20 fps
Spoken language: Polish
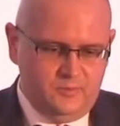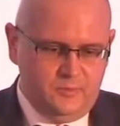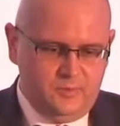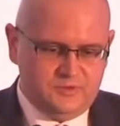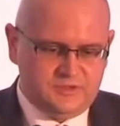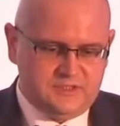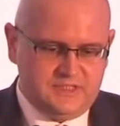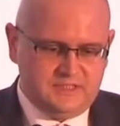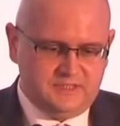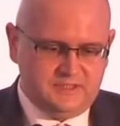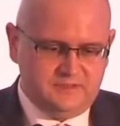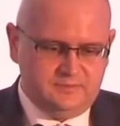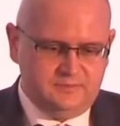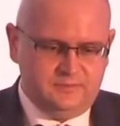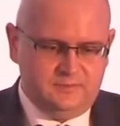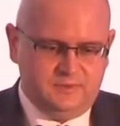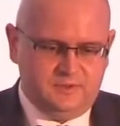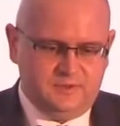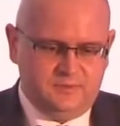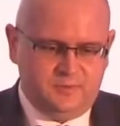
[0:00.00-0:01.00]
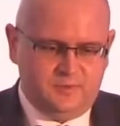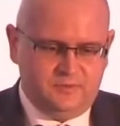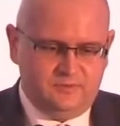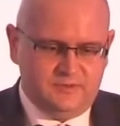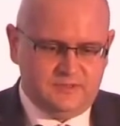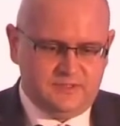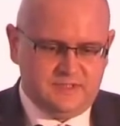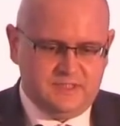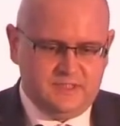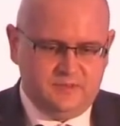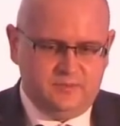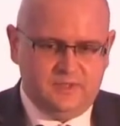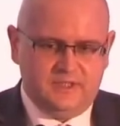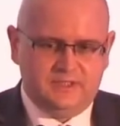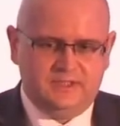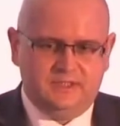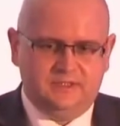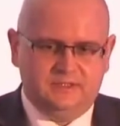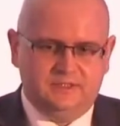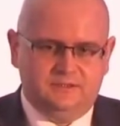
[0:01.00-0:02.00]
Poza tym prowadzenie
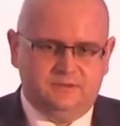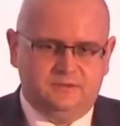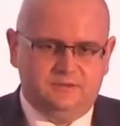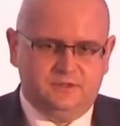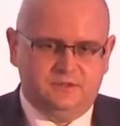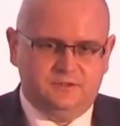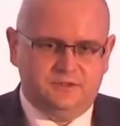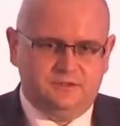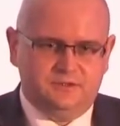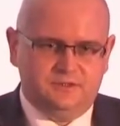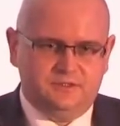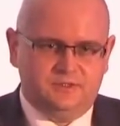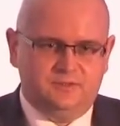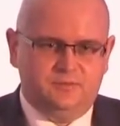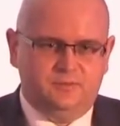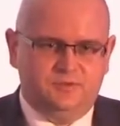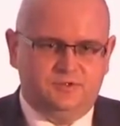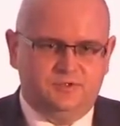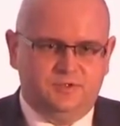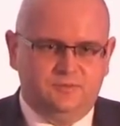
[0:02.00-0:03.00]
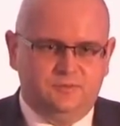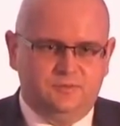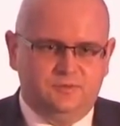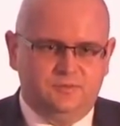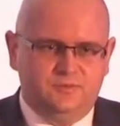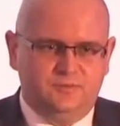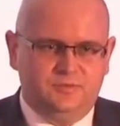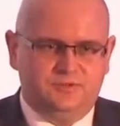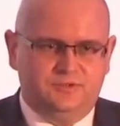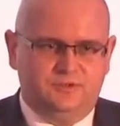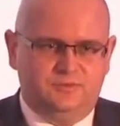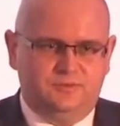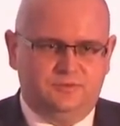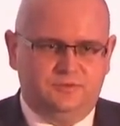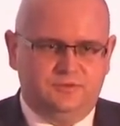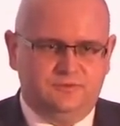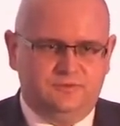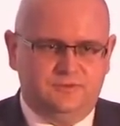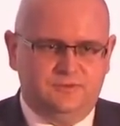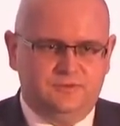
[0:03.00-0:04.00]
badań dotyczących poziomu, poziomu
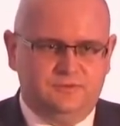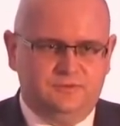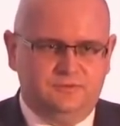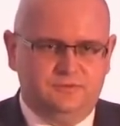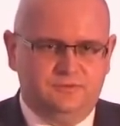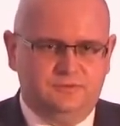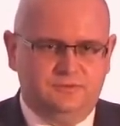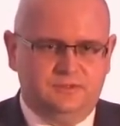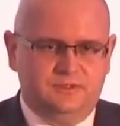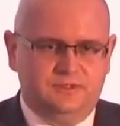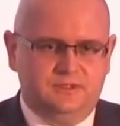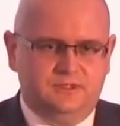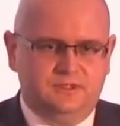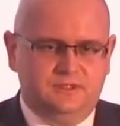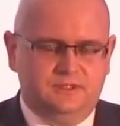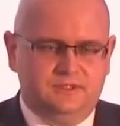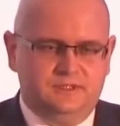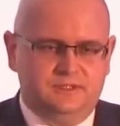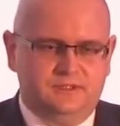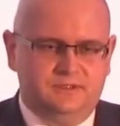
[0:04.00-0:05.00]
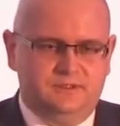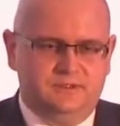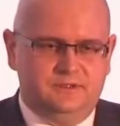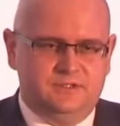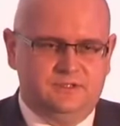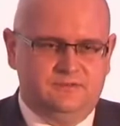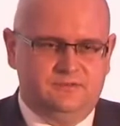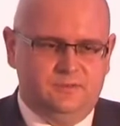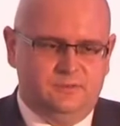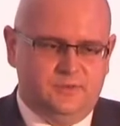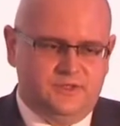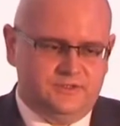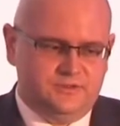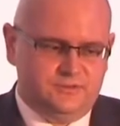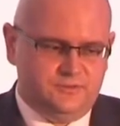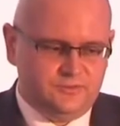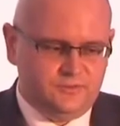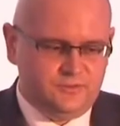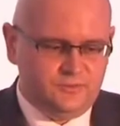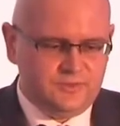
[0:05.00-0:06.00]
rozwoju jednostki w
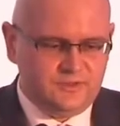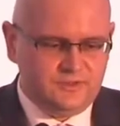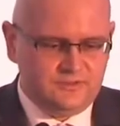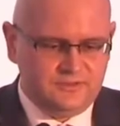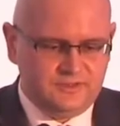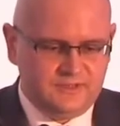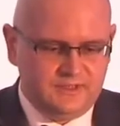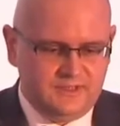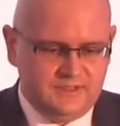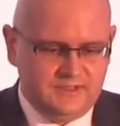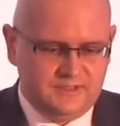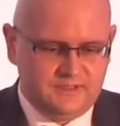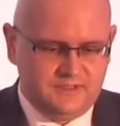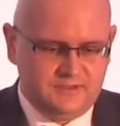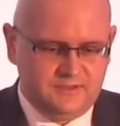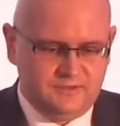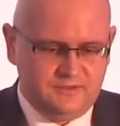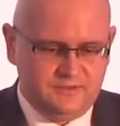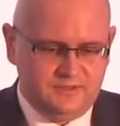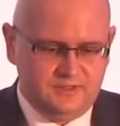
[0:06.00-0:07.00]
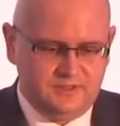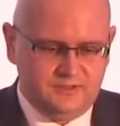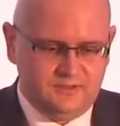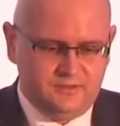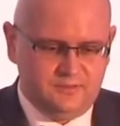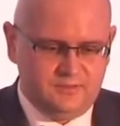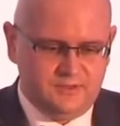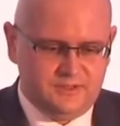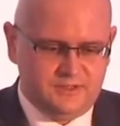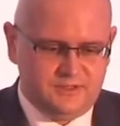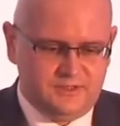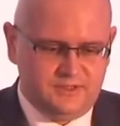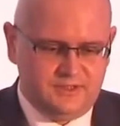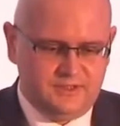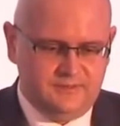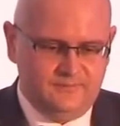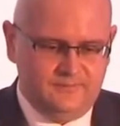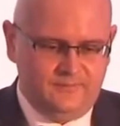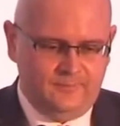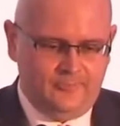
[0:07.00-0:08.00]
oparciu o tą metodykę jest też o tyle dobre, że